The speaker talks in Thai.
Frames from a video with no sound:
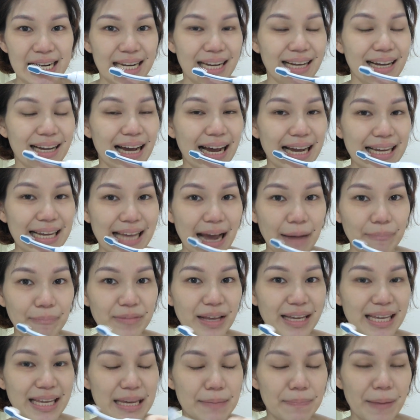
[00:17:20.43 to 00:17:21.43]
แล้วก็ขยับ
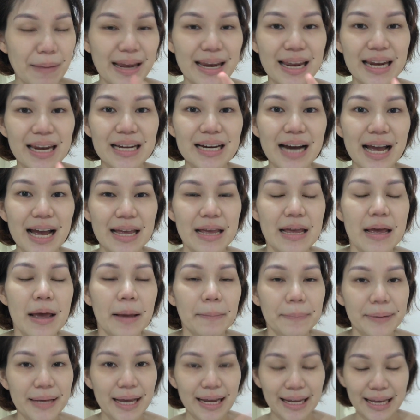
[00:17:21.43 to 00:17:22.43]
อย่างนี้ไปเรื่อ
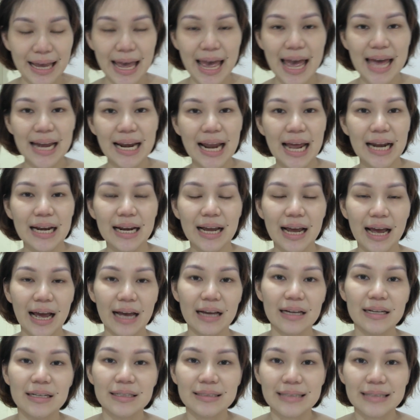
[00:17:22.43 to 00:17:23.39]
ยๆ เพียงแค่นั้นนะคะ